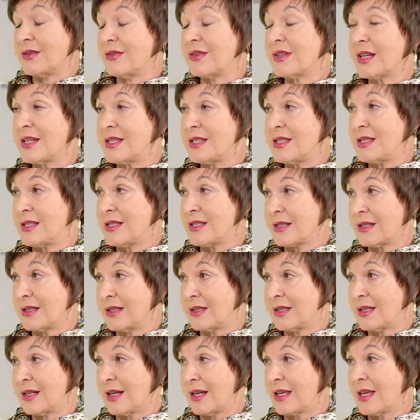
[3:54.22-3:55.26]

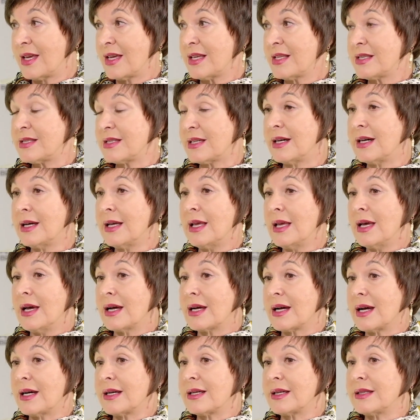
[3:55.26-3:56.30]
новороссийская трагедия,
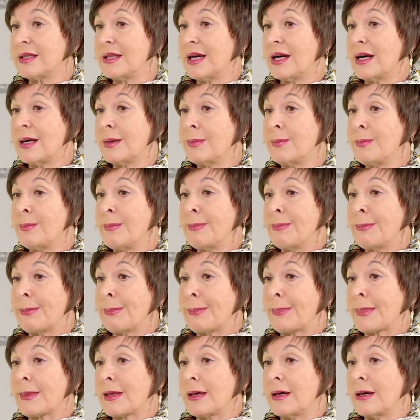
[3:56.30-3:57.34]
когда
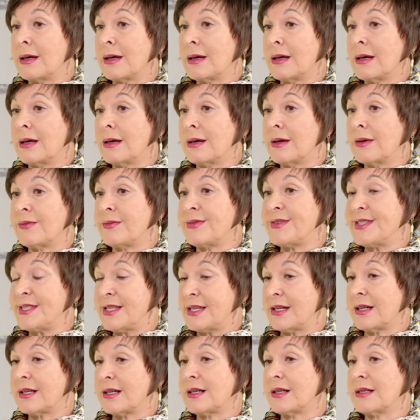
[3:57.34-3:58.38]
а,
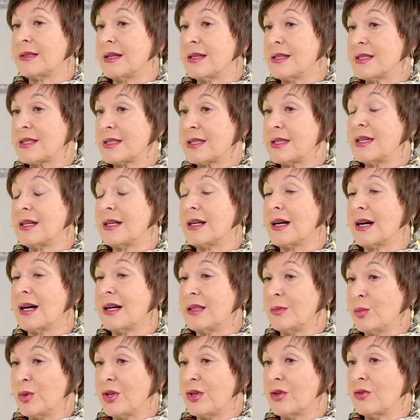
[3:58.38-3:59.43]
всех донских
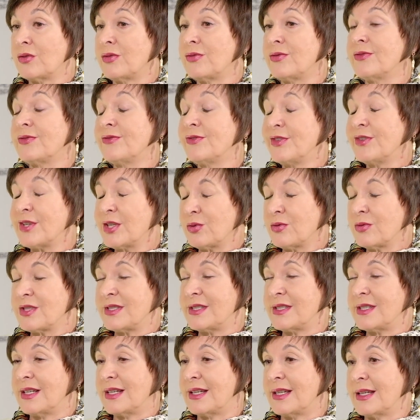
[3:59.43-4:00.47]
калмыков
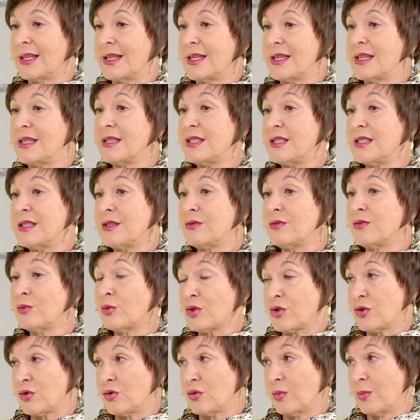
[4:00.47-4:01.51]
вынудили идти в
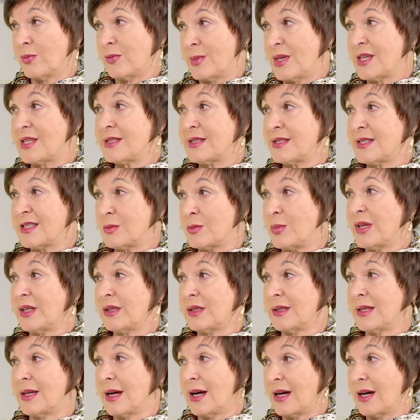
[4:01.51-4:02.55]
отступ вместе с Белой